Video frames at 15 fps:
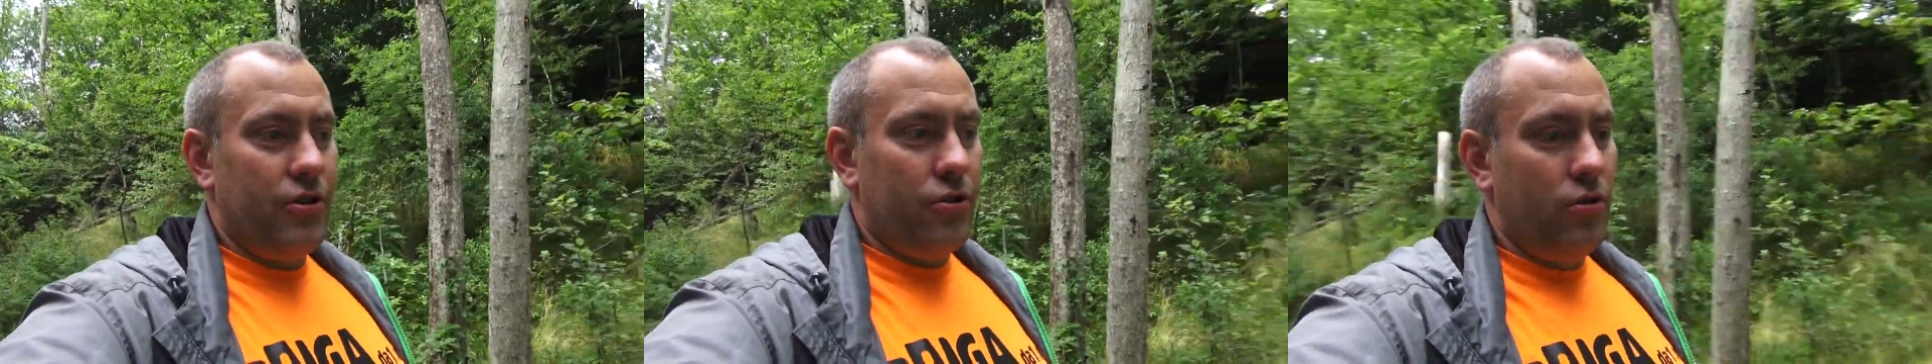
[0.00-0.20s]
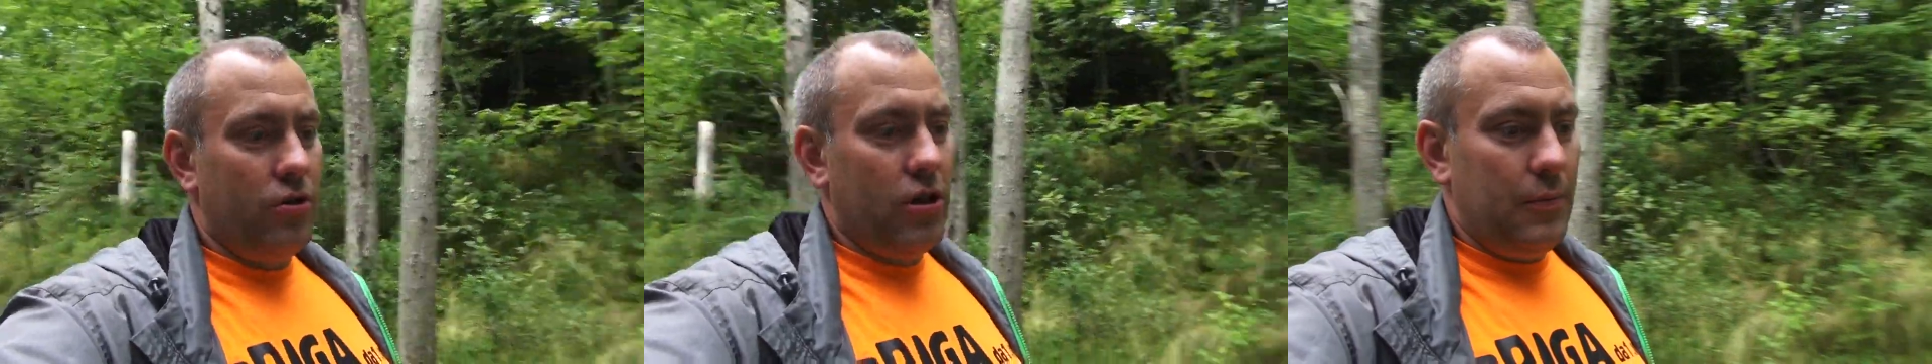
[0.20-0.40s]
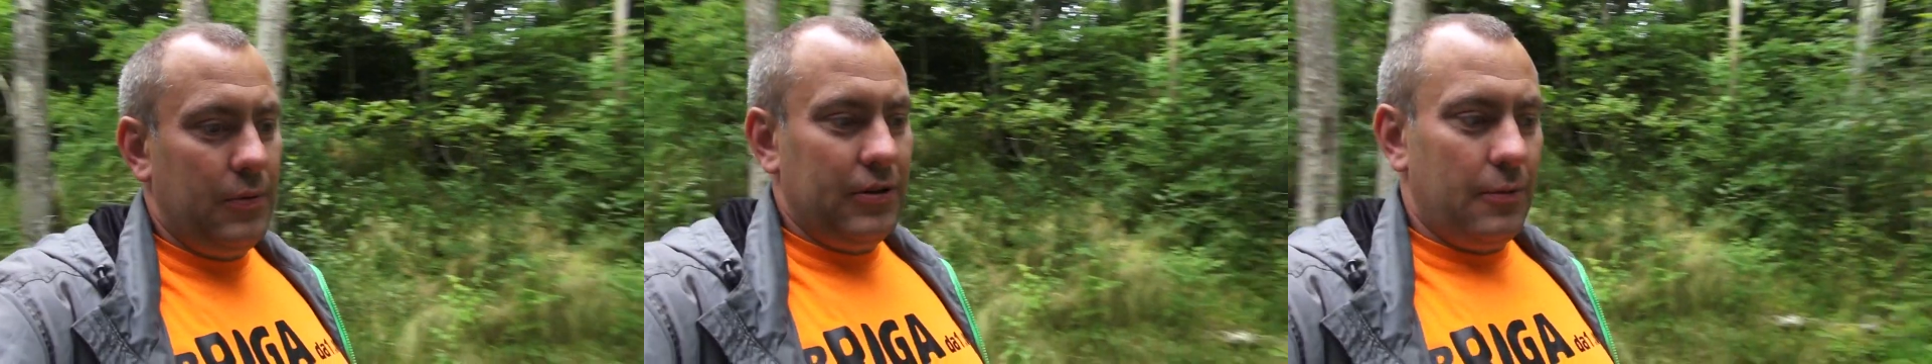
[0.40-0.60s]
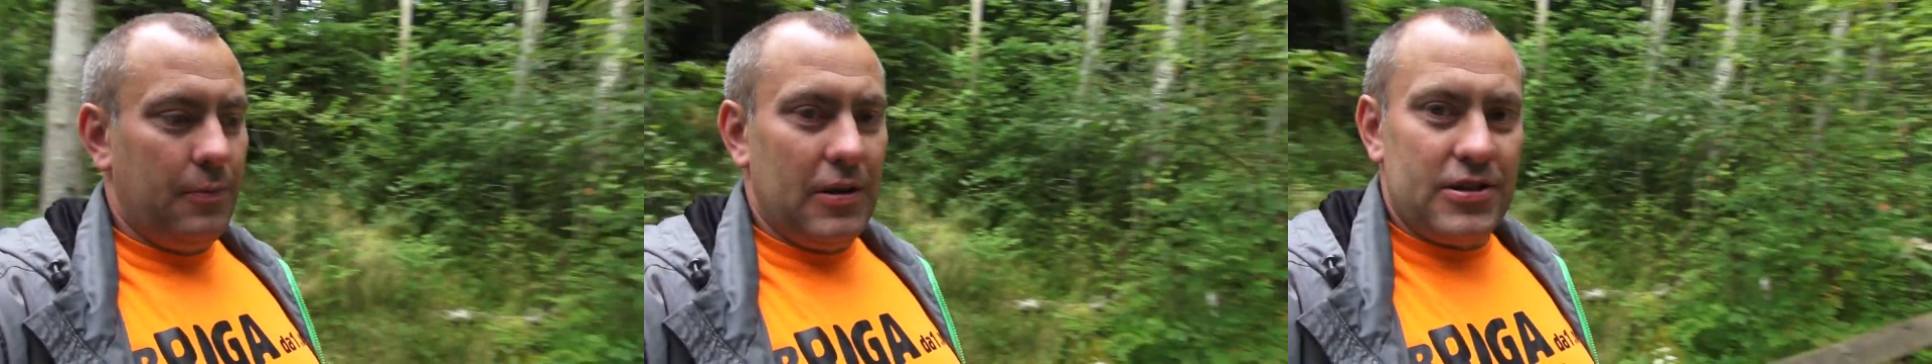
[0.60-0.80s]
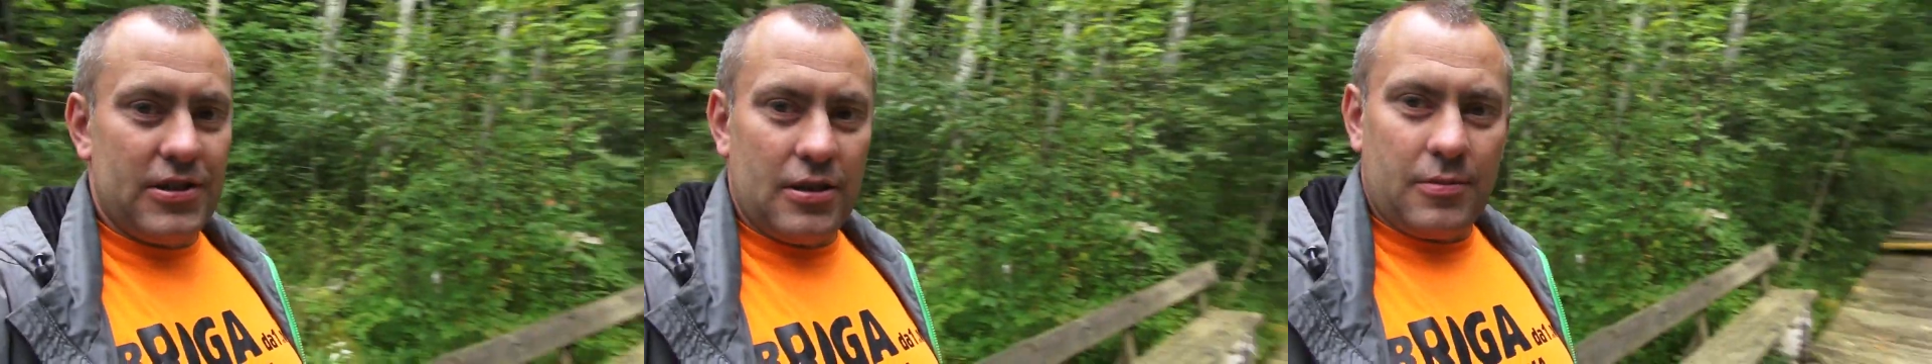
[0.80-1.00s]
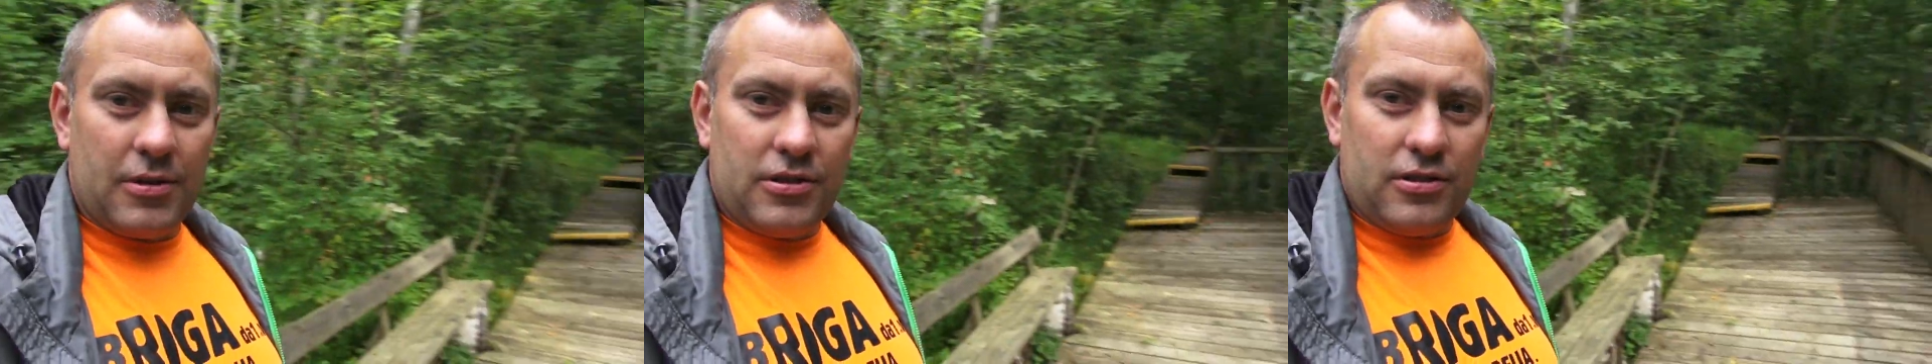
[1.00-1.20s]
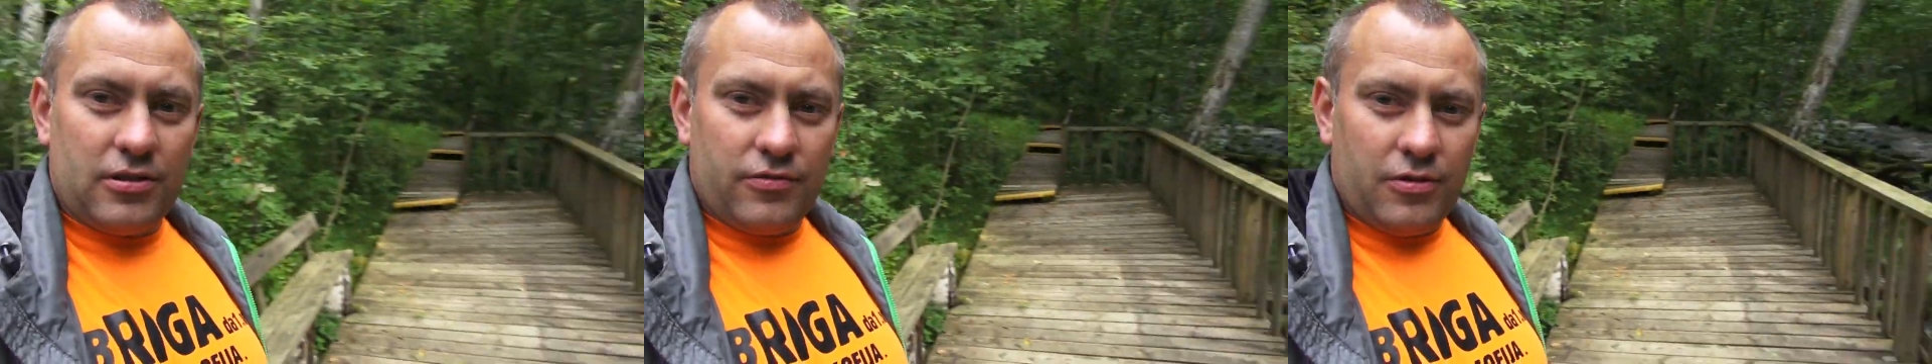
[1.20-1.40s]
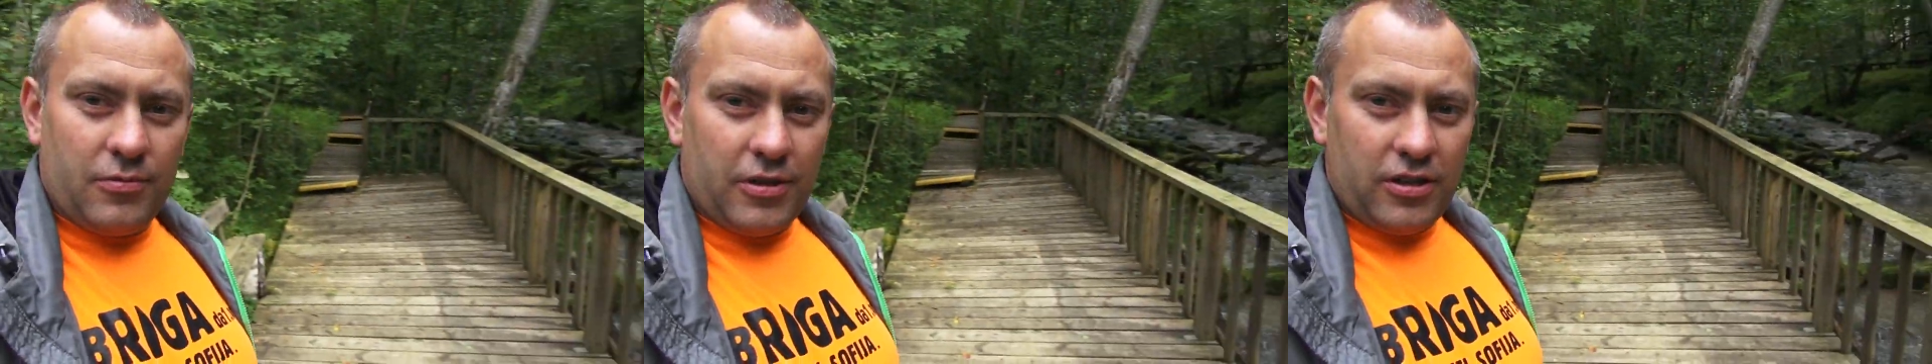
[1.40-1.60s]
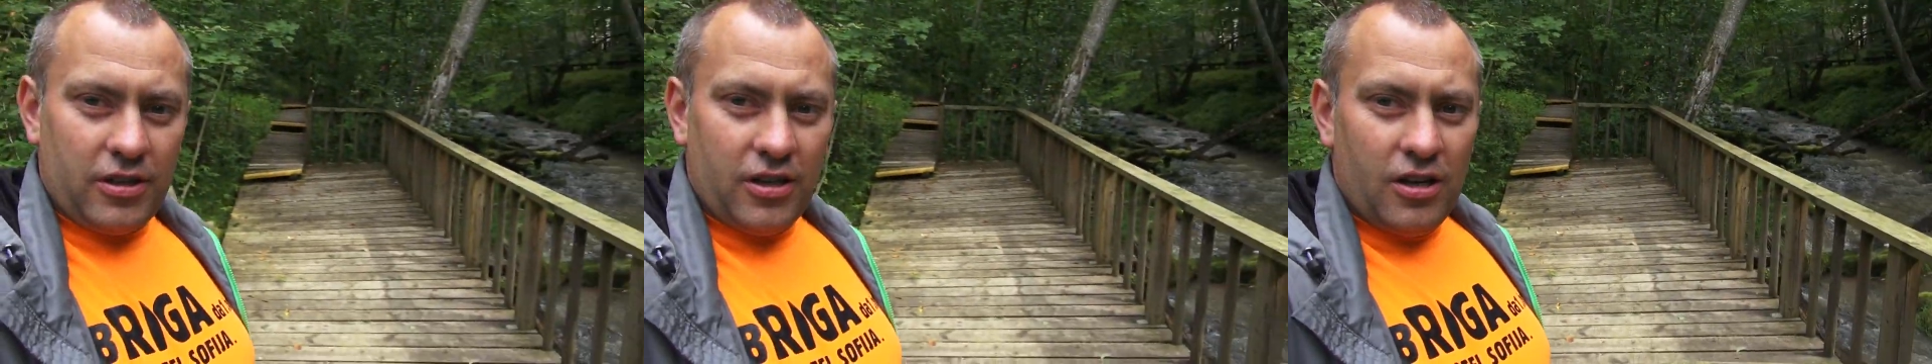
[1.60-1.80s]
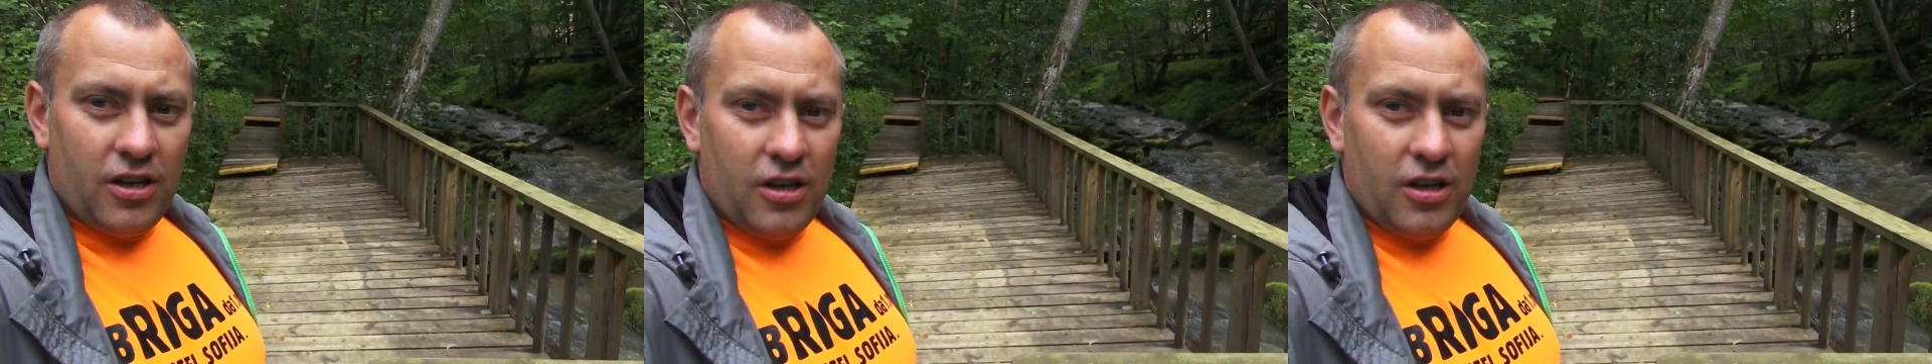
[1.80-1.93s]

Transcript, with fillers: настолько безопасно, обратите внимание,